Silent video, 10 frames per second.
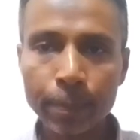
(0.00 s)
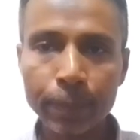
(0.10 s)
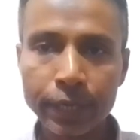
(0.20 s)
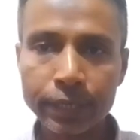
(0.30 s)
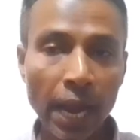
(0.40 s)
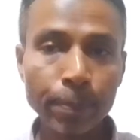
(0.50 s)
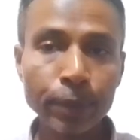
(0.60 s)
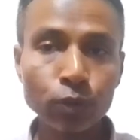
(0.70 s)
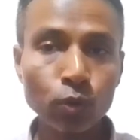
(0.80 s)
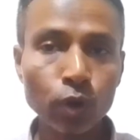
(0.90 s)
এক মিনিট এক
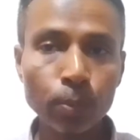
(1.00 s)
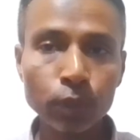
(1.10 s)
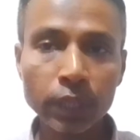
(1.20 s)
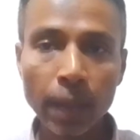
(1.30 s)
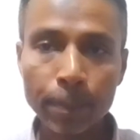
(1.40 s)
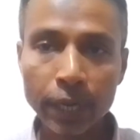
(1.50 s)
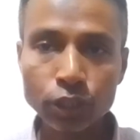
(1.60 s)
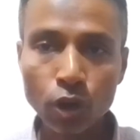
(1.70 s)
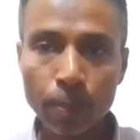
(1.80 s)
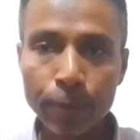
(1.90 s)
মিনিট দৈর্ঘ্যের মধ্যেই আপনাকে
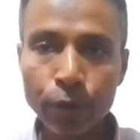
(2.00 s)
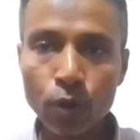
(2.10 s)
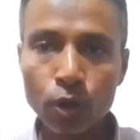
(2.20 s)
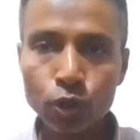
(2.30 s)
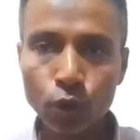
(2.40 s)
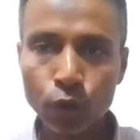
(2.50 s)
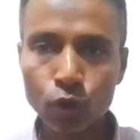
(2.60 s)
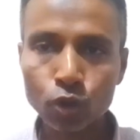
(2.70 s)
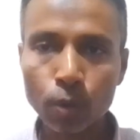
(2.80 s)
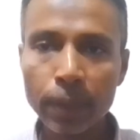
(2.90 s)
শর্ট ভিডিও তৈরি
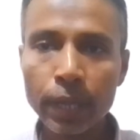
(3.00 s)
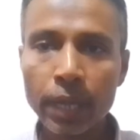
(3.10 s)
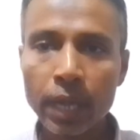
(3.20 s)
করতে হবে